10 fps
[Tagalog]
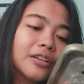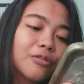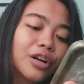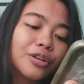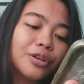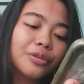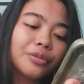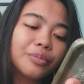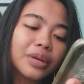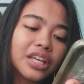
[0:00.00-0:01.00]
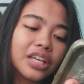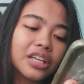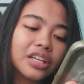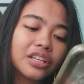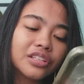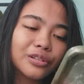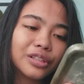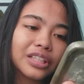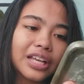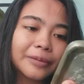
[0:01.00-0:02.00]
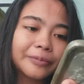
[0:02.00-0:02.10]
kung ano yung magiging result nga.